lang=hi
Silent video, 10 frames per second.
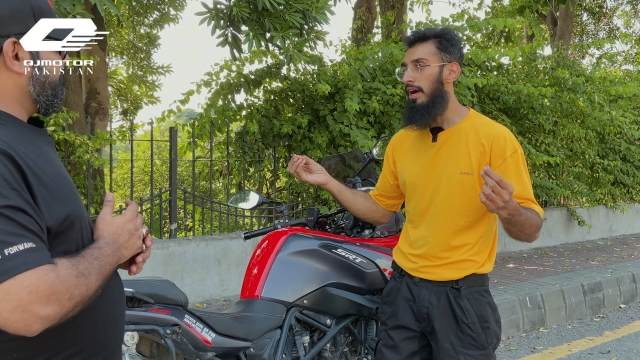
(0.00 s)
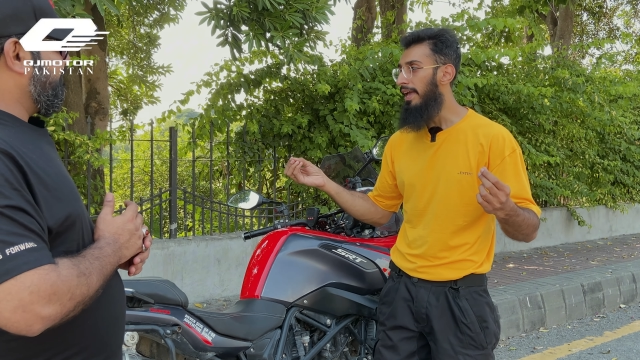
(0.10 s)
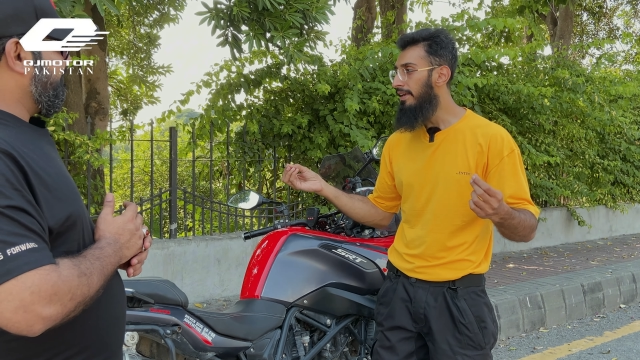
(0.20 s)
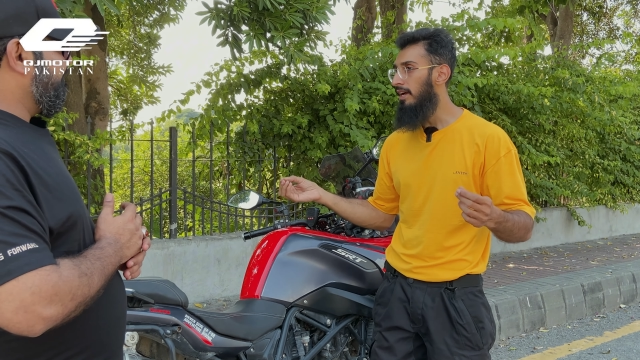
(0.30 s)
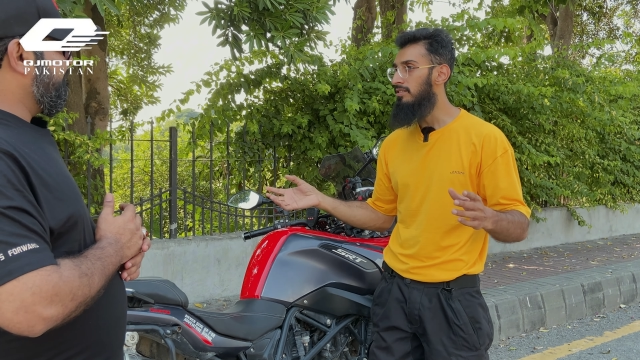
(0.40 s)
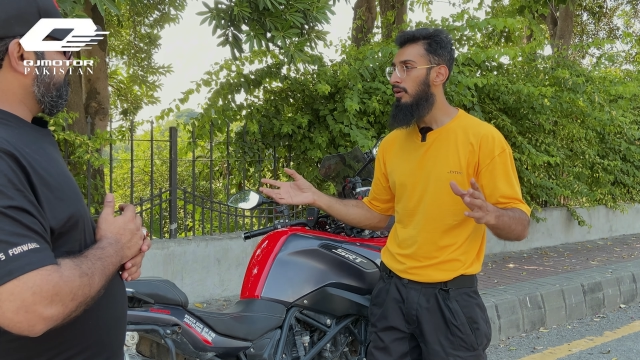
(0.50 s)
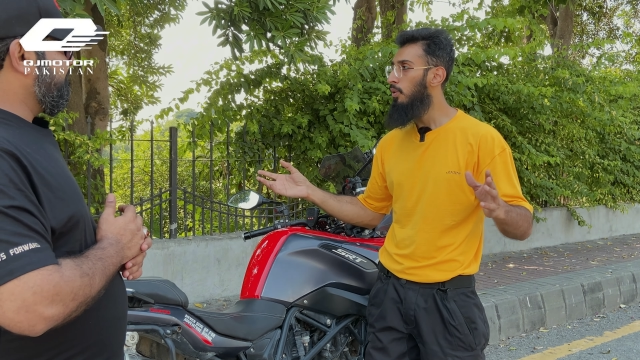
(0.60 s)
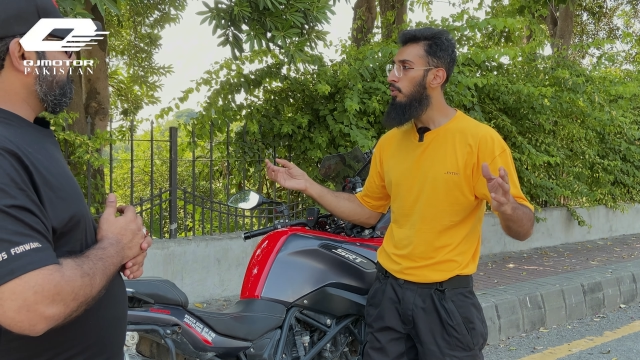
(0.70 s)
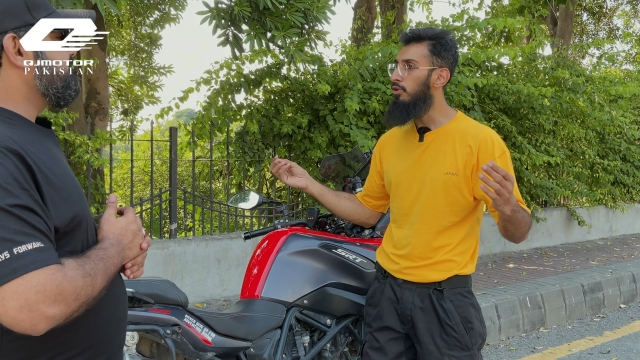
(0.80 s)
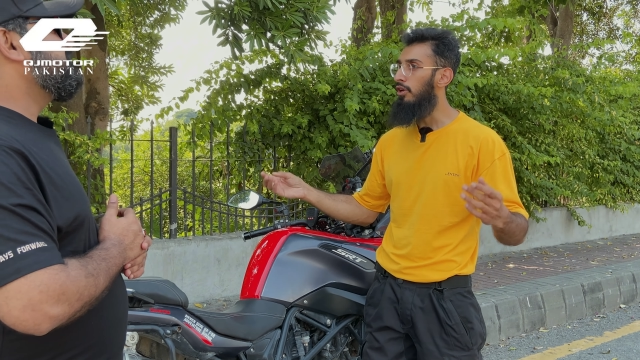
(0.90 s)
आई कैचिंग
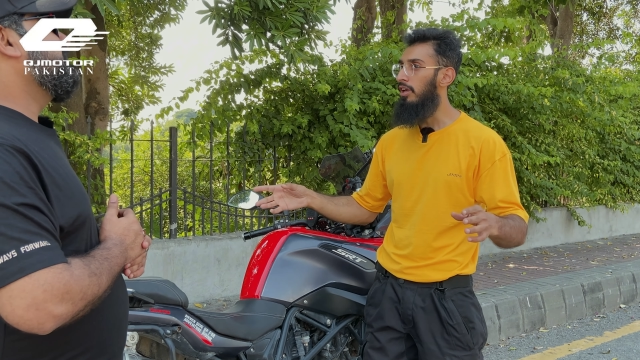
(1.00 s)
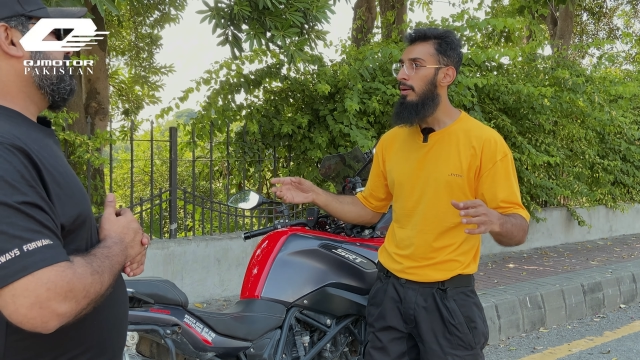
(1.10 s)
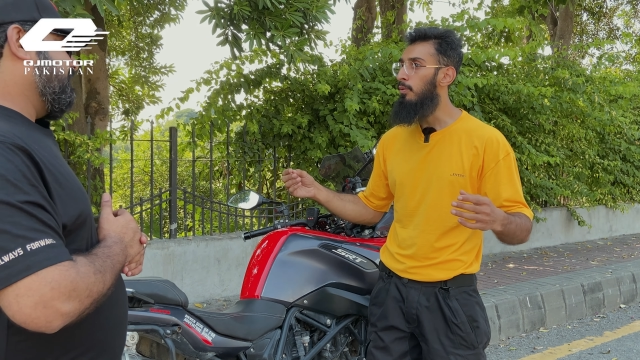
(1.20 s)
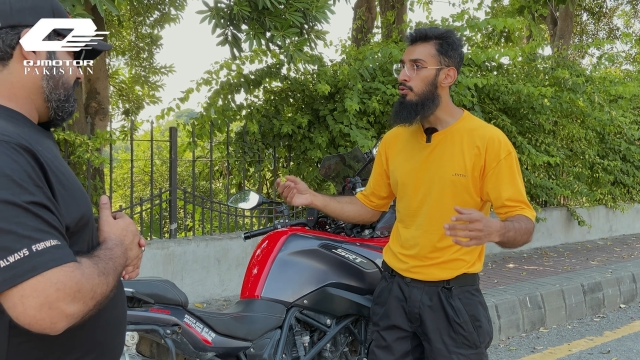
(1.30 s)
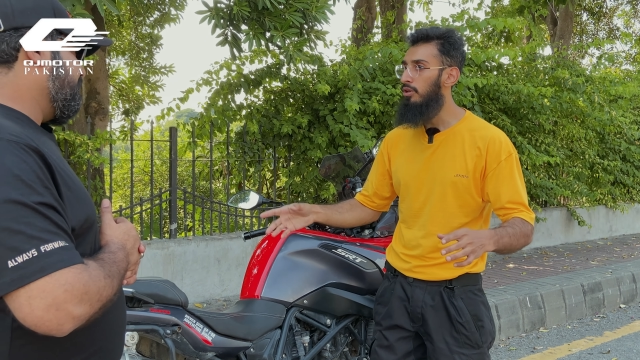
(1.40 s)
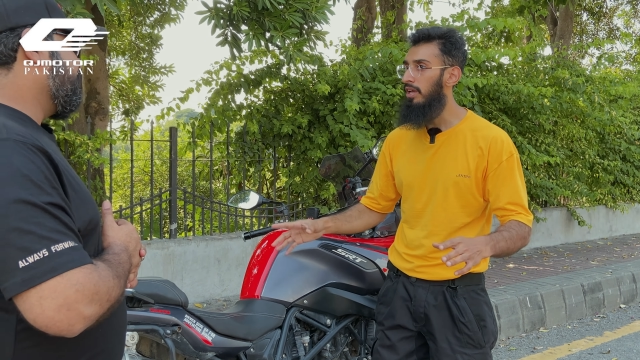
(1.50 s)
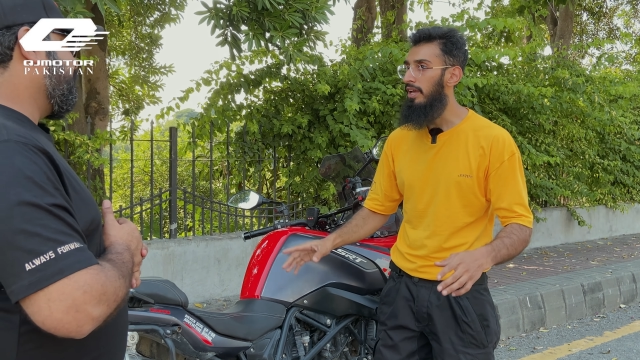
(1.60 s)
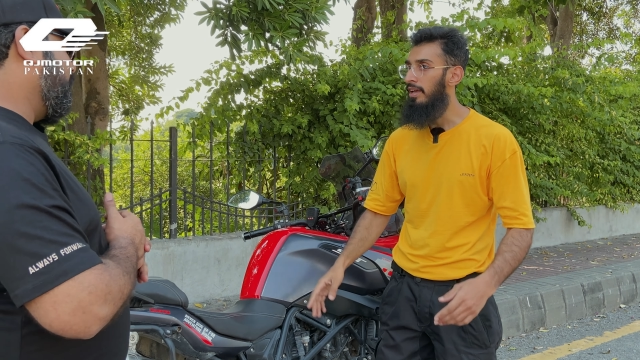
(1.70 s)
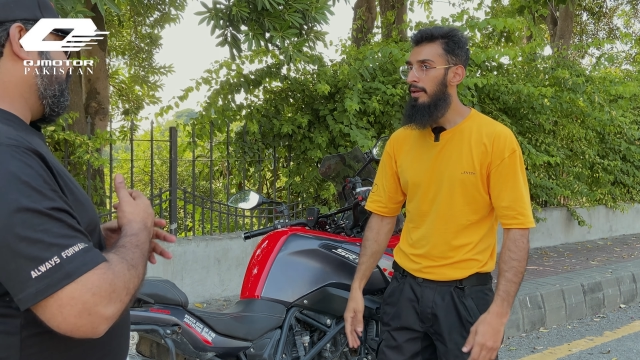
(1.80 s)
लोग देख रहे हैं पूछ हाँ, रहे हैं वो